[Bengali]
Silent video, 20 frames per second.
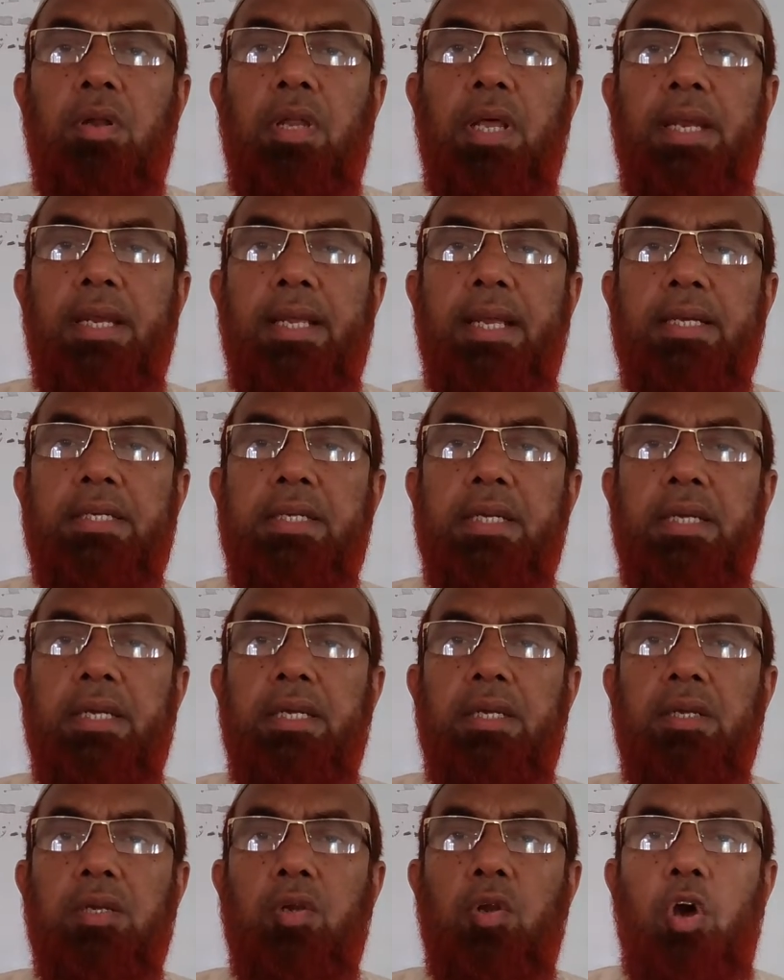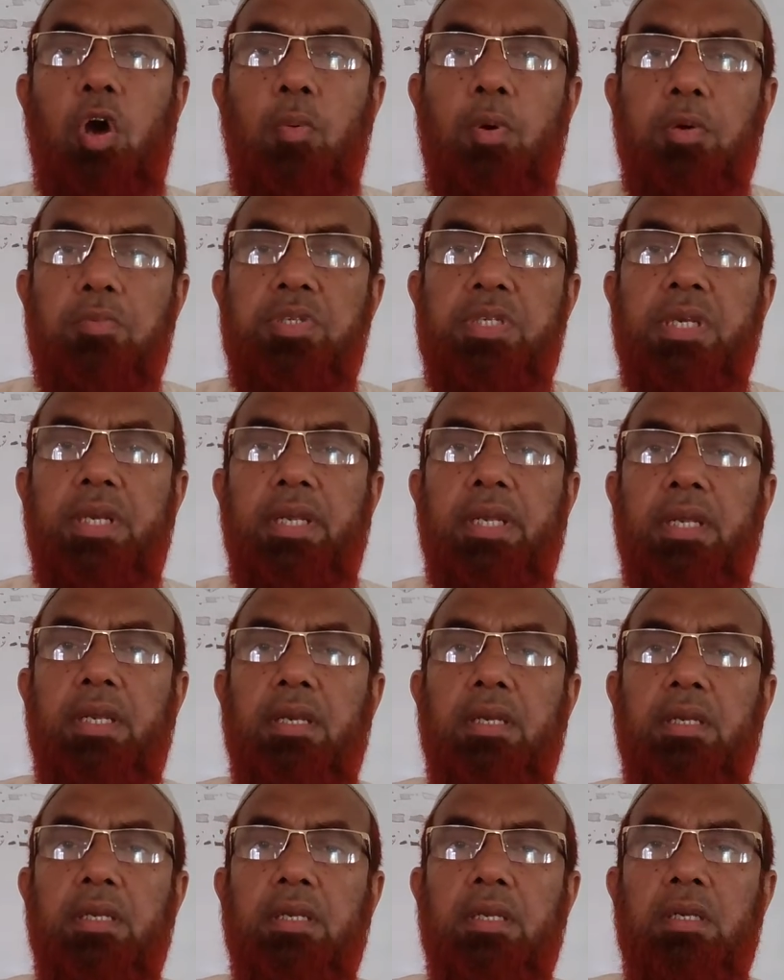অনলাইন ক্লাসে নবম শ্রেণীর
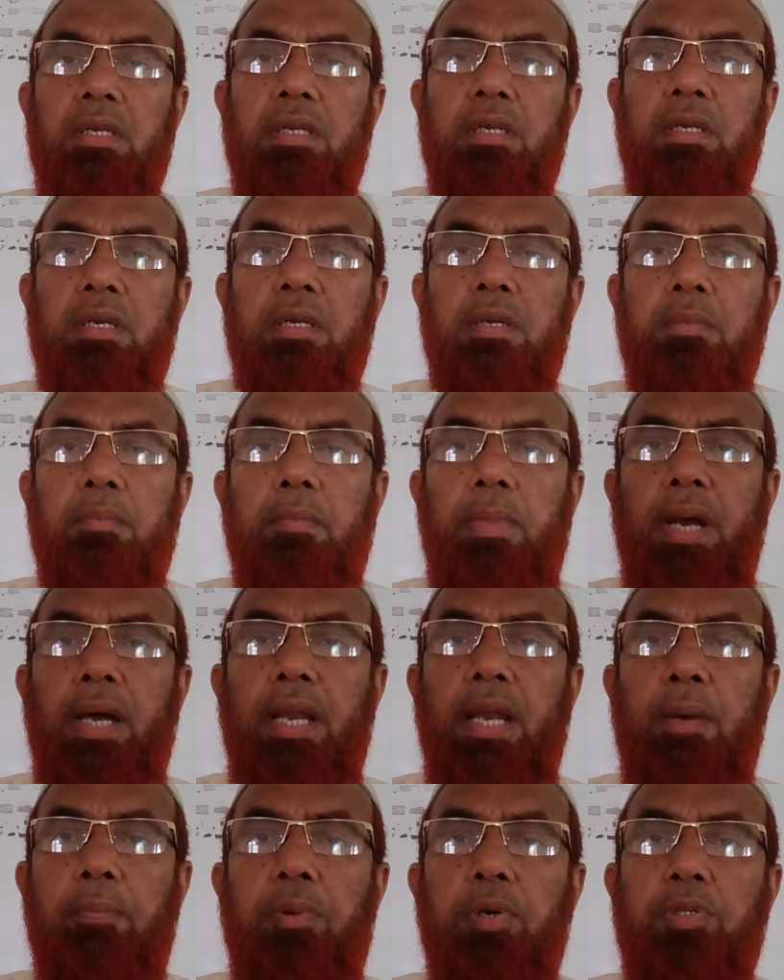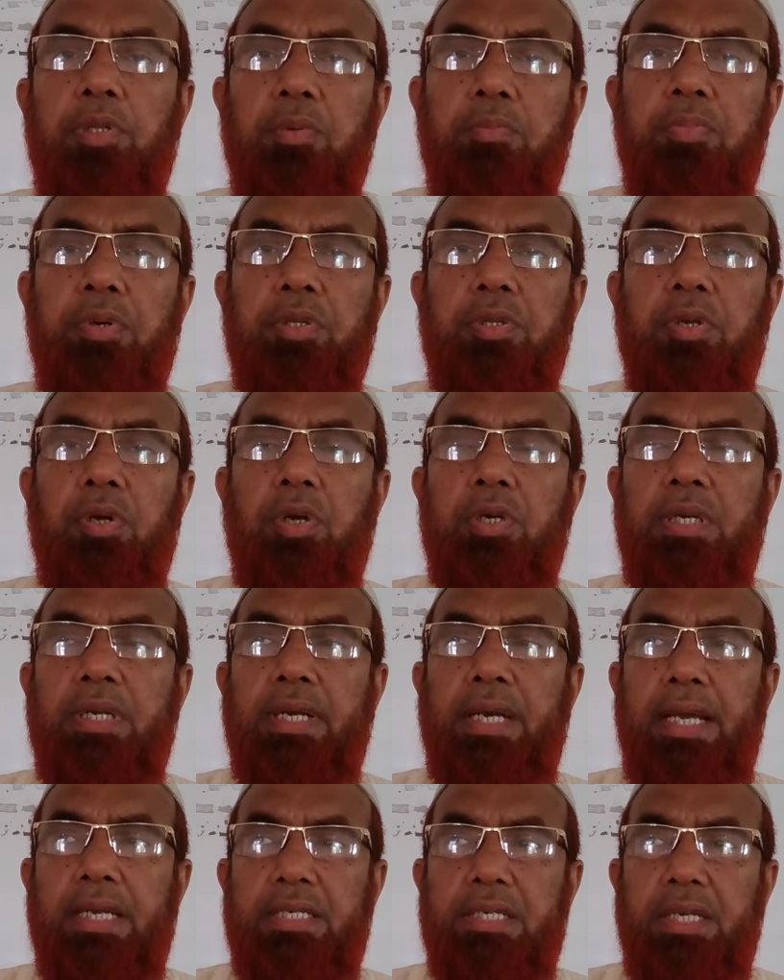বাংলা প্রথম পত্র একটি
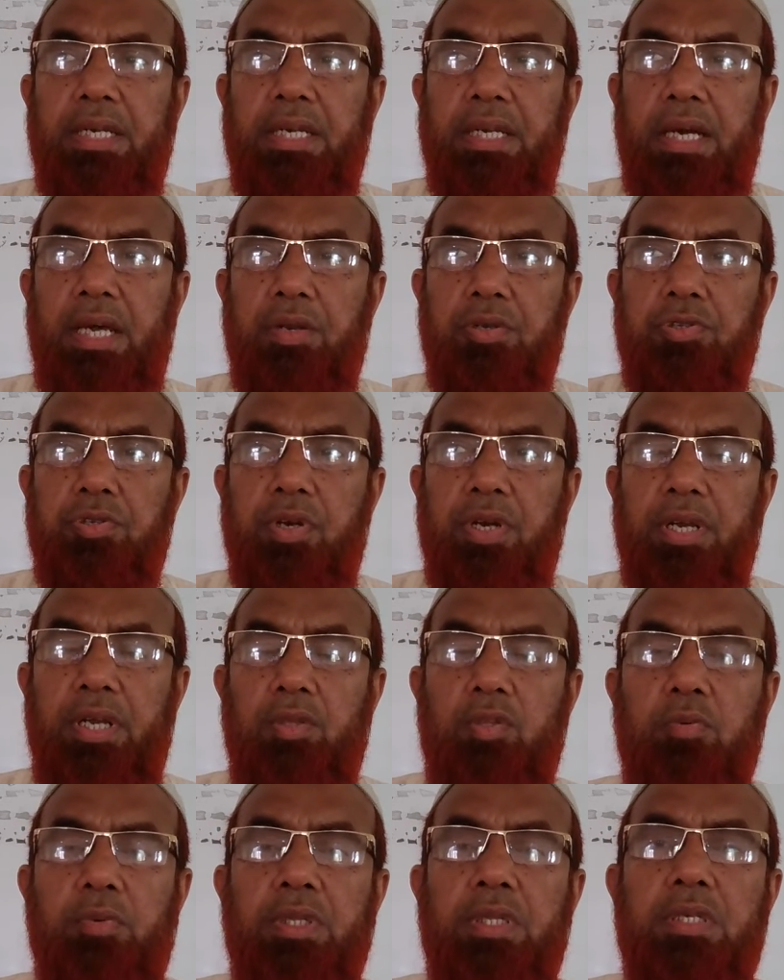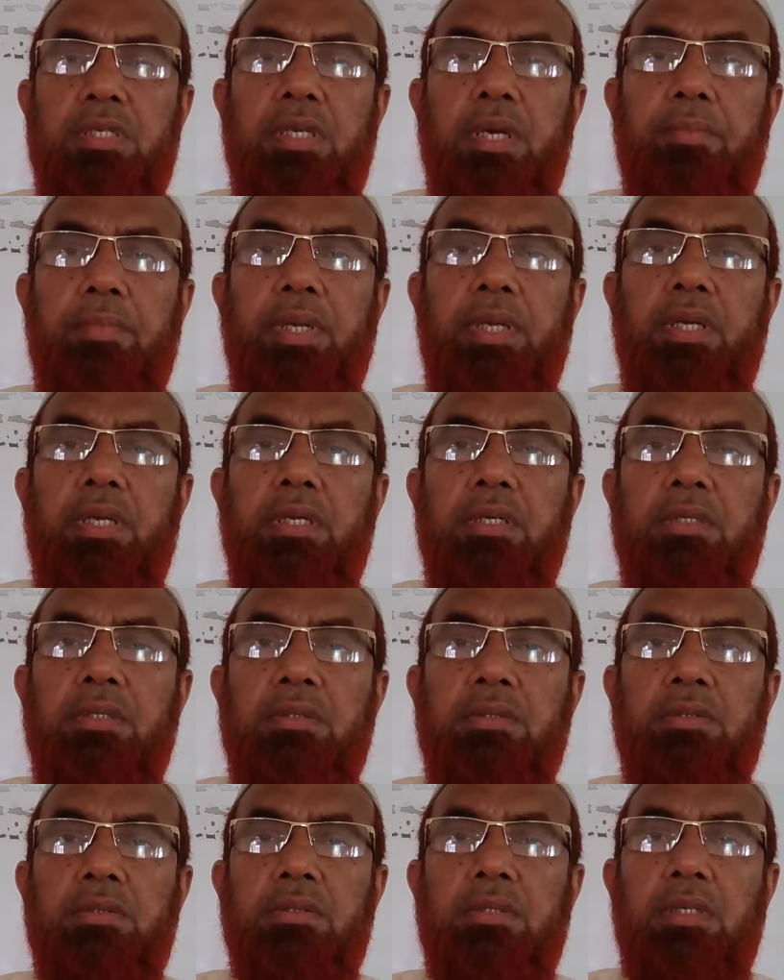ক্লাসের আলোচনা নিয়ে তোমাদের সামনে
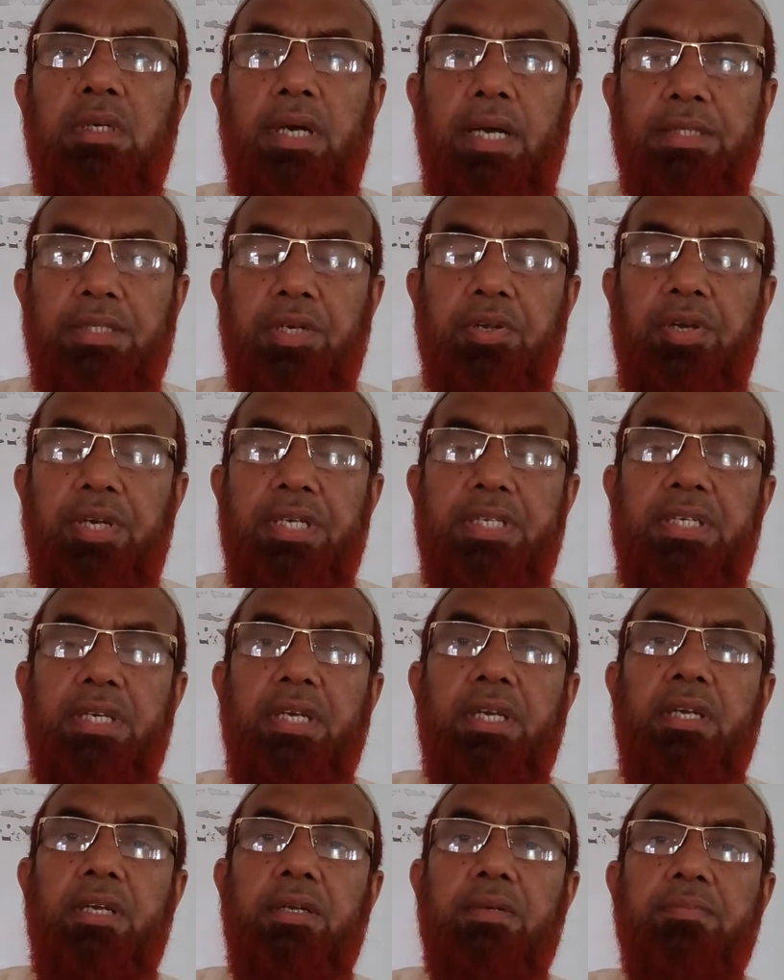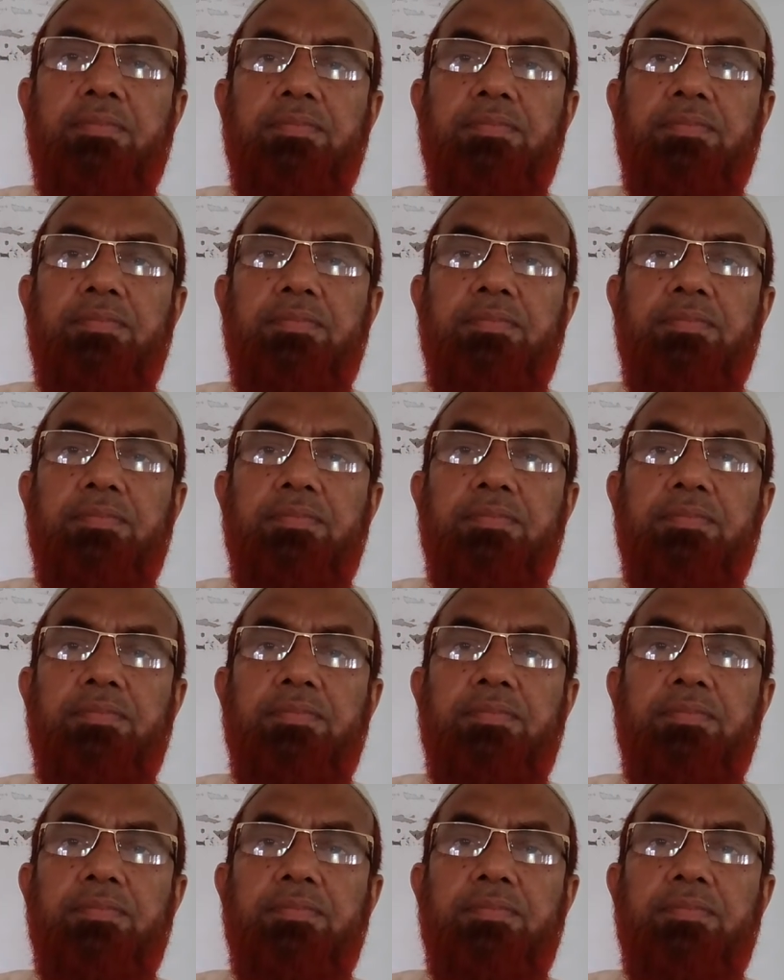হাজির হয়েছি